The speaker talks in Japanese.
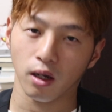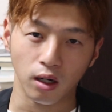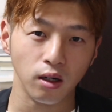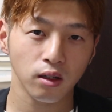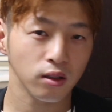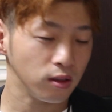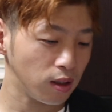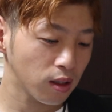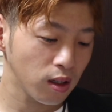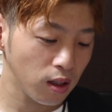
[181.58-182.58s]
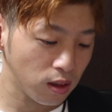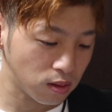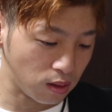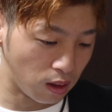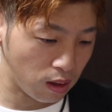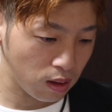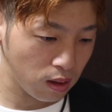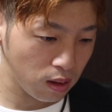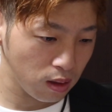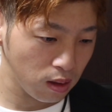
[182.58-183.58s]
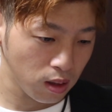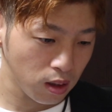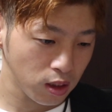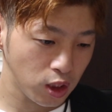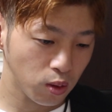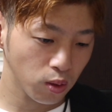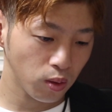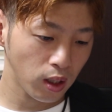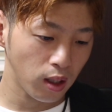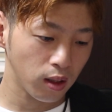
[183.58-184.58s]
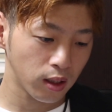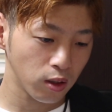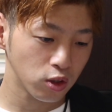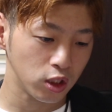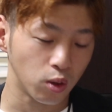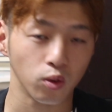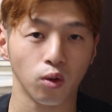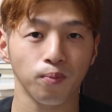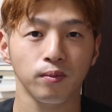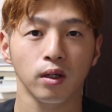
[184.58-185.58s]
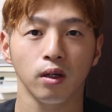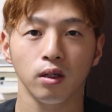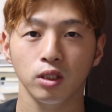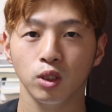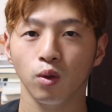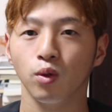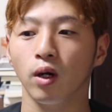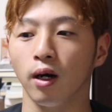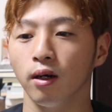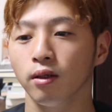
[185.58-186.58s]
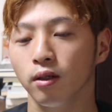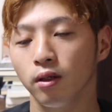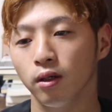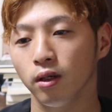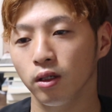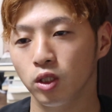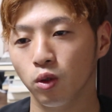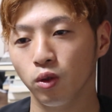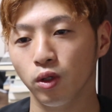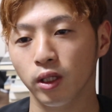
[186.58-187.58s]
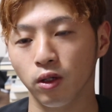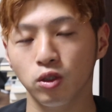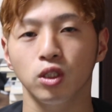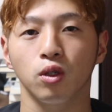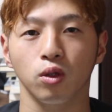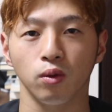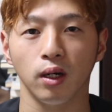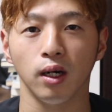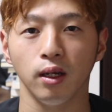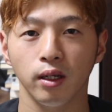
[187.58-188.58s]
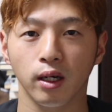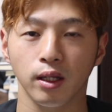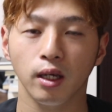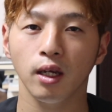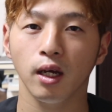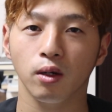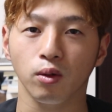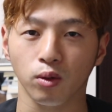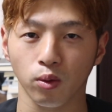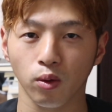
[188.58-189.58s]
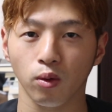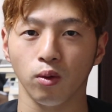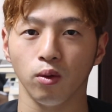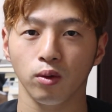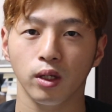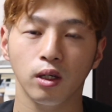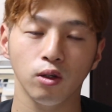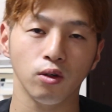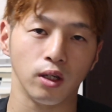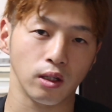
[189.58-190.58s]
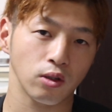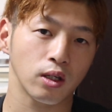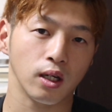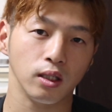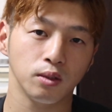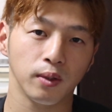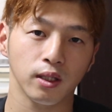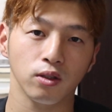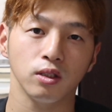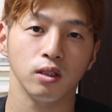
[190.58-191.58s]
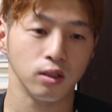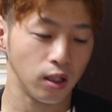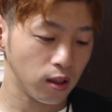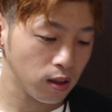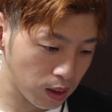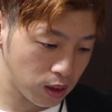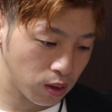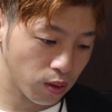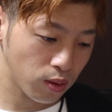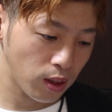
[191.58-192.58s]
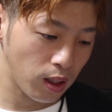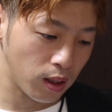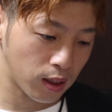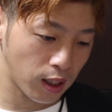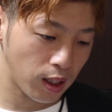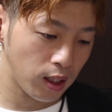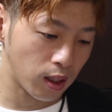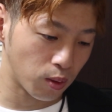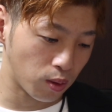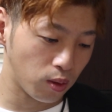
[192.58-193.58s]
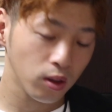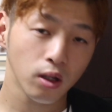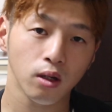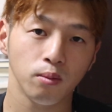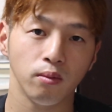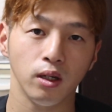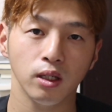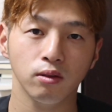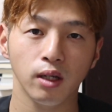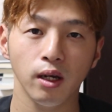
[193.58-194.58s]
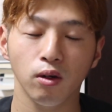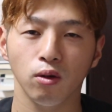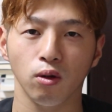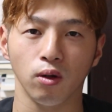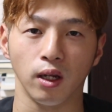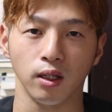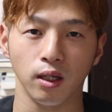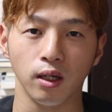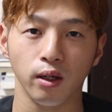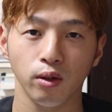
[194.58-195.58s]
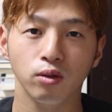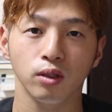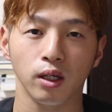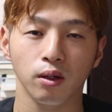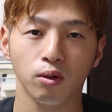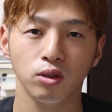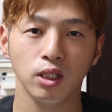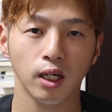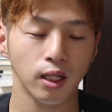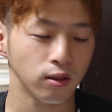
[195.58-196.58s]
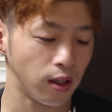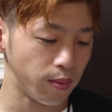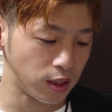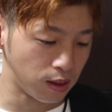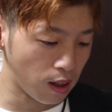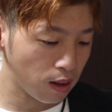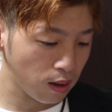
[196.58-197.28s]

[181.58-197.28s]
な夜景ですね仕事で楽しいこと仕事か仕事で楽しいことはなんかできないことをできるようになった時が一番楽しいですね仕事で大変なこと、まあ、肉体労働なんでよくね腰が痛くなりますね